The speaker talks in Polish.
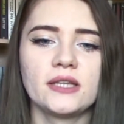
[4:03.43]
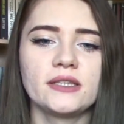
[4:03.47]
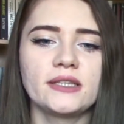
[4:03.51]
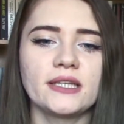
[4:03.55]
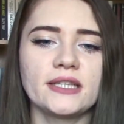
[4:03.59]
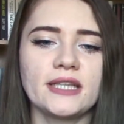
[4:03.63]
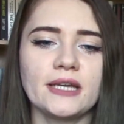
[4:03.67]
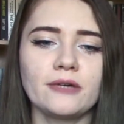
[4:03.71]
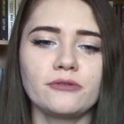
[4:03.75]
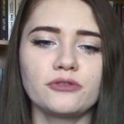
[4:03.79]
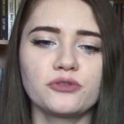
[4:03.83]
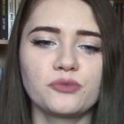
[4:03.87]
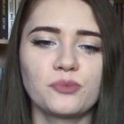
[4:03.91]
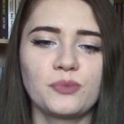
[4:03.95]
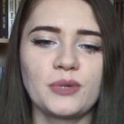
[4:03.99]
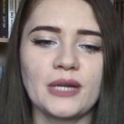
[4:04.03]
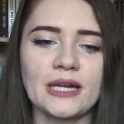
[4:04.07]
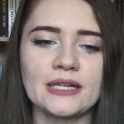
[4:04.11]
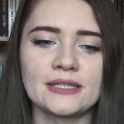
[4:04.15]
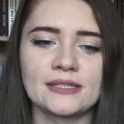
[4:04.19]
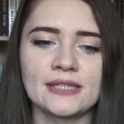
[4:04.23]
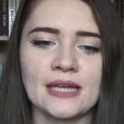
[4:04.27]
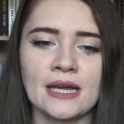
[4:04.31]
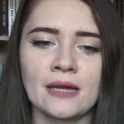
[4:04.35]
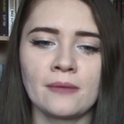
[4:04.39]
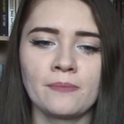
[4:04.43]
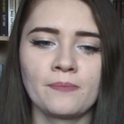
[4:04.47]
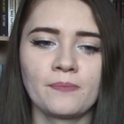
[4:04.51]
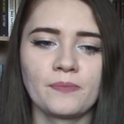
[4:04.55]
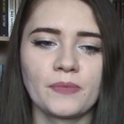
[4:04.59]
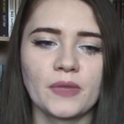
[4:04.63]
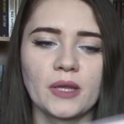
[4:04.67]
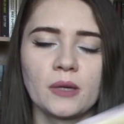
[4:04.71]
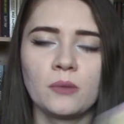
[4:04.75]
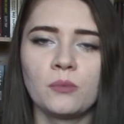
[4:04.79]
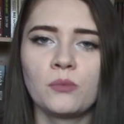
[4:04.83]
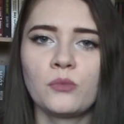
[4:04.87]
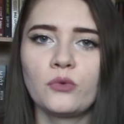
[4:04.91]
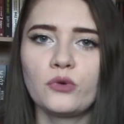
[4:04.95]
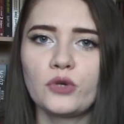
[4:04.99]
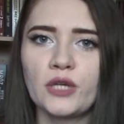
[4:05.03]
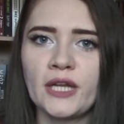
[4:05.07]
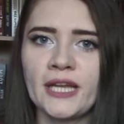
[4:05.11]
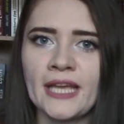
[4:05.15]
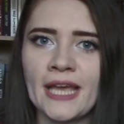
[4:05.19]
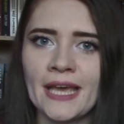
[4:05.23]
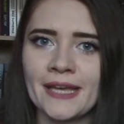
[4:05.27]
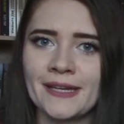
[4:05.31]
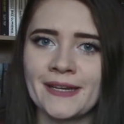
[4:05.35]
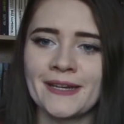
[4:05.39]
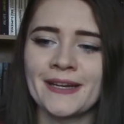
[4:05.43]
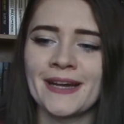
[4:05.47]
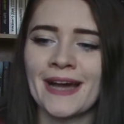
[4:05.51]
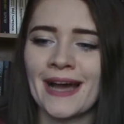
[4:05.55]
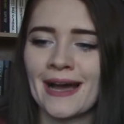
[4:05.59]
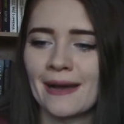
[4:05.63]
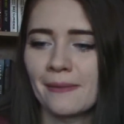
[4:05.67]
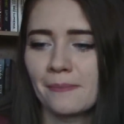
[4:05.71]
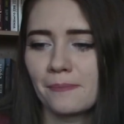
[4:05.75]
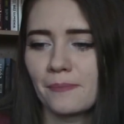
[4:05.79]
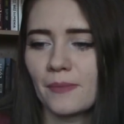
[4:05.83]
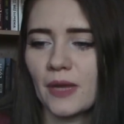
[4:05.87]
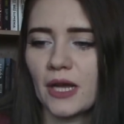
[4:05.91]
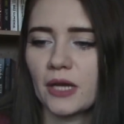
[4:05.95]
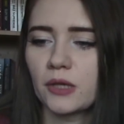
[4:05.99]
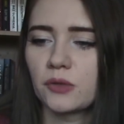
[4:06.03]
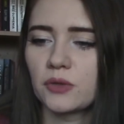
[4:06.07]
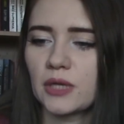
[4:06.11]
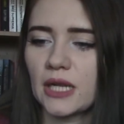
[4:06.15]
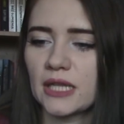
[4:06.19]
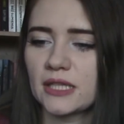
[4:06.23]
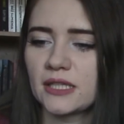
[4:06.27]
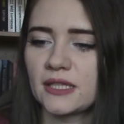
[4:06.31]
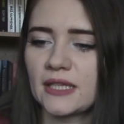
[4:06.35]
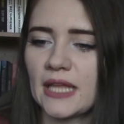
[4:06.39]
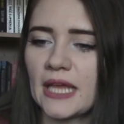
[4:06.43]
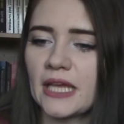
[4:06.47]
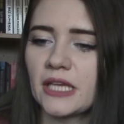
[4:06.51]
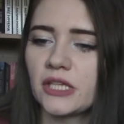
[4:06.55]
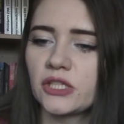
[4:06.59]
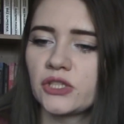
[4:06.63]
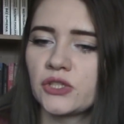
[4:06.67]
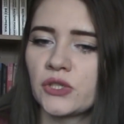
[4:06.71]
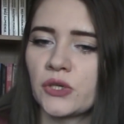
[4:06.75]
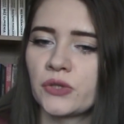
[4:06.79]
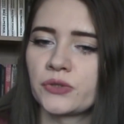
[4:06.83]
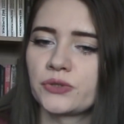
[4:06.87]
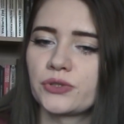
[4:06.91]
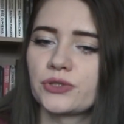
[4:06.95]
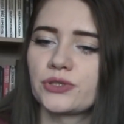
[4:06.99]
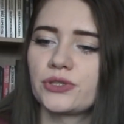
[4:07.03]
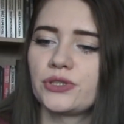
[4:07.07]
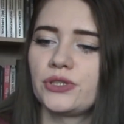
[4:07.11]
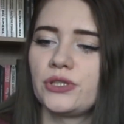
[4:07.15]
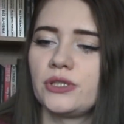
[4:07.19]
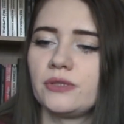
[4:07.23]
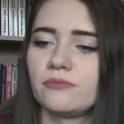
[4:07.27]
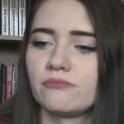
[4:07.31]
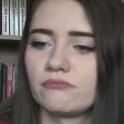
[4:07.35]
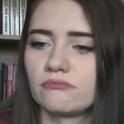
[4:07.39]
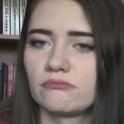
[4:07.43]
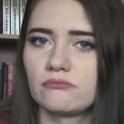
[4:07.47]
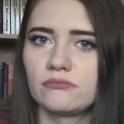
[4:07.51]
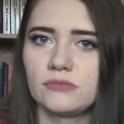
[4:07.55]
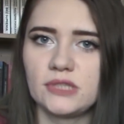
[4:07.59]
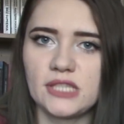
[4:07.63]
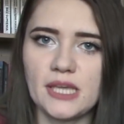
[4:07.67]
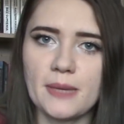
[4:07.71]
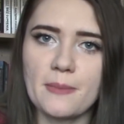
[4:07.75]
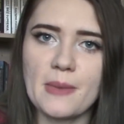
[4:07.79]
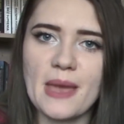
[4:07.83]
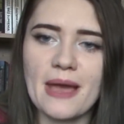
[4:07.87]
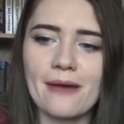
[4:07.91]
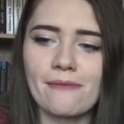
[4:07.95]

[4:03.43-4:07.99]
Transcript: Tadeusz Breza, Mury Jerycha. Akurat tej książki nie